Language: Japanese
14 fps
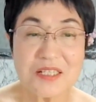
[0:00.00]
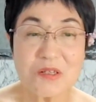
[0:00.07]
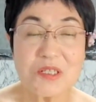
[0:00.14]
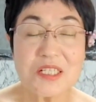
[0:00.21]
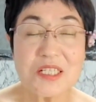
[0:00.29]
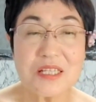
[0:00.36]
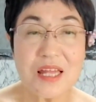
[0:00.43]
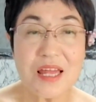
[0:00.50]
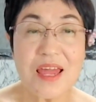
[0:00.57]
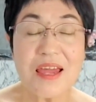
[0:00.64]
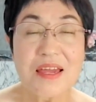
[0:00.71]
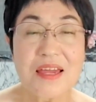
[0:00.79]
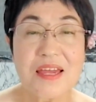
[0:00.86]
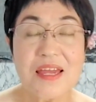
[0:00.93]
そし
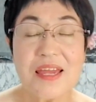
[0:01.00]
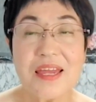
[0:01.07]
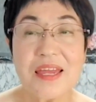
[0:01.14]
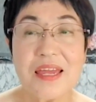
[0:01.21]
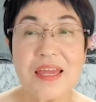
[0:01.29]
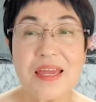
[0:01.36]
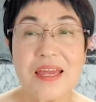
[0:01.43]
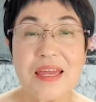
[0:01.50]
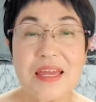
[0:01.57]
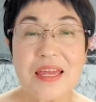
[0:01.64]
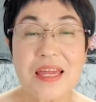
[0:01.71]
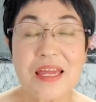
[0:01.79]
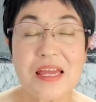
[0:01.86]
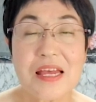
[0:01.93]
て、
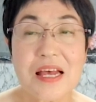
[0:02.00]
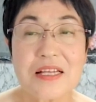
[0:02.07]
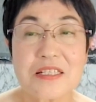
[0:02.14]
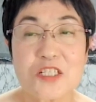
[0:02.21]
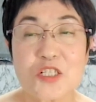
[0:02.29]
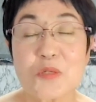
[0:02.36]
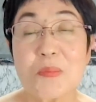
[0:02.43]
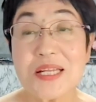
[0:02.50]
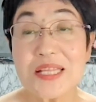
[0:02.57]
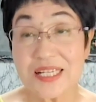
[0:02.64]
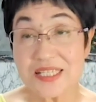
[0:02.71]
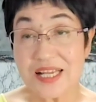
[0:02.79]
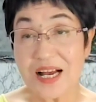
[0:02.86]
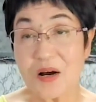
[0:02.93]
えー、冷
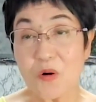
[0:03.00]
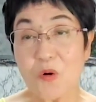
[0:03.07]
たさ、